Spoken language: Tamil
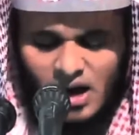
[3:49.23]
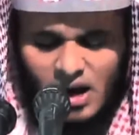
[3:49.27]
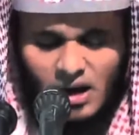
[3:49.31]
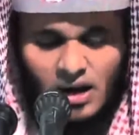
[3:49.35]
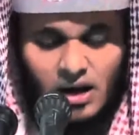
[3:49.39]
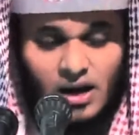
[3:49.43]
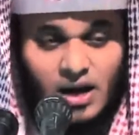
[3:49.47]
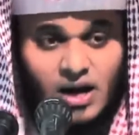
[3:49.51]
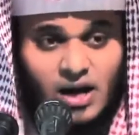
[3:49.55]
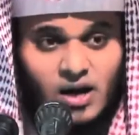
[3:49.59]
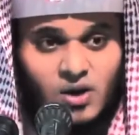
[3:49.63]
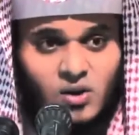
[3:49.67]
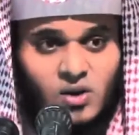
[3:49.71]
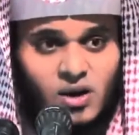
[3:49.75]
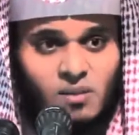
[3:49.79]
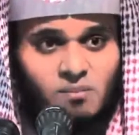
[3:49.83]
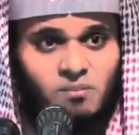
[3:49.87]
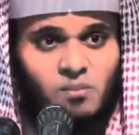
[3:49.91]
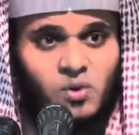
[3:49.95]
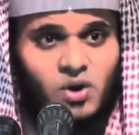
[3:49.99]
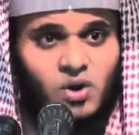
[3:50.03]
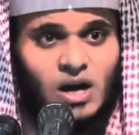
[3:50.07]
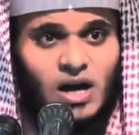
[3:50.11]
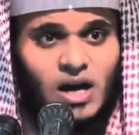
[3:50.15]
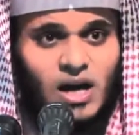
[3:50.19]
அல்லாஹ்
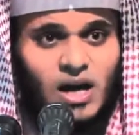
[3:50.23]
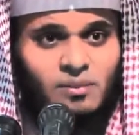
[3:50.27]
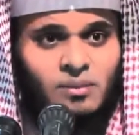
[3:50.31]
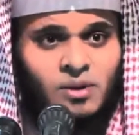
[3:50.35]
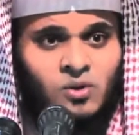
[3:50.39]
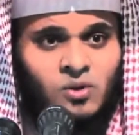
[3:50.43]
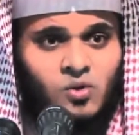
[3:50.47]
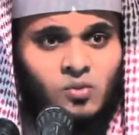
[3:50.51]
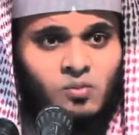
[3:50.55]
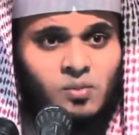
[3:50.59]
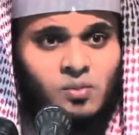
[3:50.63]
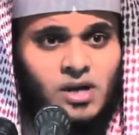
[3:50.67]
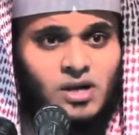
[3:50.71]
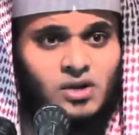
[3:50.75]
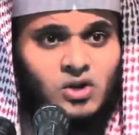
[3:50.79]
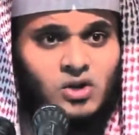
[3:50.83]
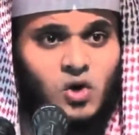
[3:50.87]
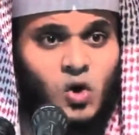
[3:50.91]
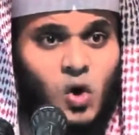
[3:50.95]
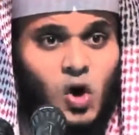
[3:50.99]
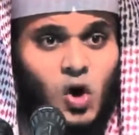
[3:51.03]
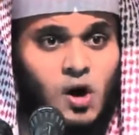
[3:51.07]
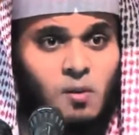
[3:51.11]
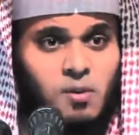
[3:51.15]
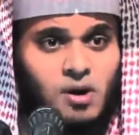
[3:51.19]
ரப்புல் அலமின் உன் மீது
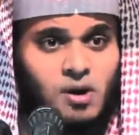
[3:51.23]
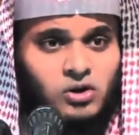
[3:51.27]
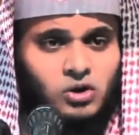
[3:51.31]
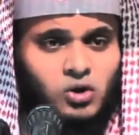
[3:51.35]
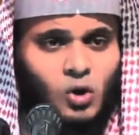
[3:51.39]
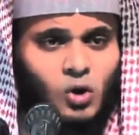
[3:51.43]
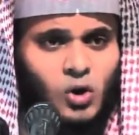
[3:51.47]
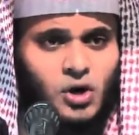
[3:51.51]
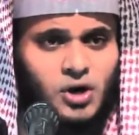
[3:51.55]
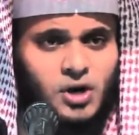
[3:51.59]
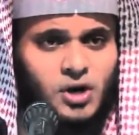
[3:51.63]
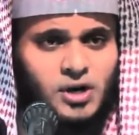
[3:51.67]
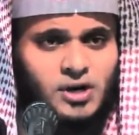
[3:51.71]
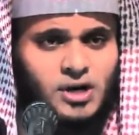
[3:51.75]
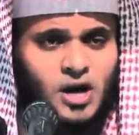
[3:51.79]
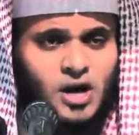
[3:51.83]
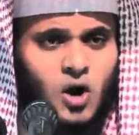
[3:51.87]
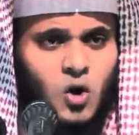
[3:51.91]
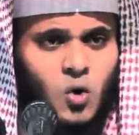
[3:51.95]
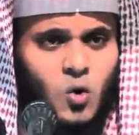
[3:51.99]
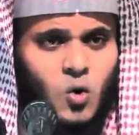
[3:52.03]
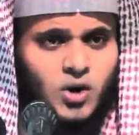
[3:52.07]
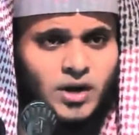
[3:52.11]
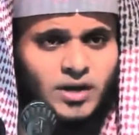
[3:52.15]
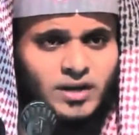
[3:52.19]
கோபத்தோடு
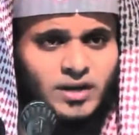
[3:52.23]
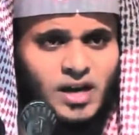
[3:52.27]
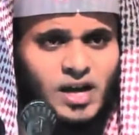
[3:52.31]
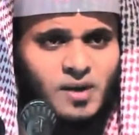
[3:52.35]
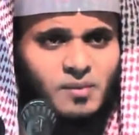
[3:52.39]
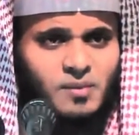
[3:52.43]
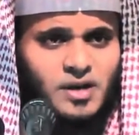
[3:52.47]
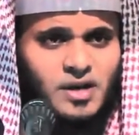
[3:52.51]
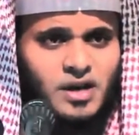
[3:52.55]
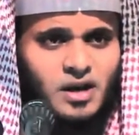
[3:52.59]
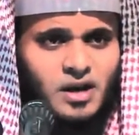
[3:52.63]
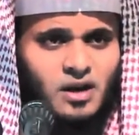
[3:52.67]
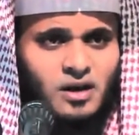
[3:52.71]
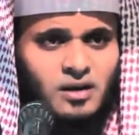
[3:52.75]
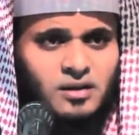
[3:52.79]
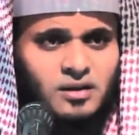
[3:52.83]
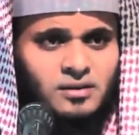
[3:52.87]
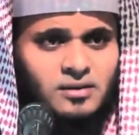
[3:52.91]
இருக்கக்கூடிய நிலைமையில்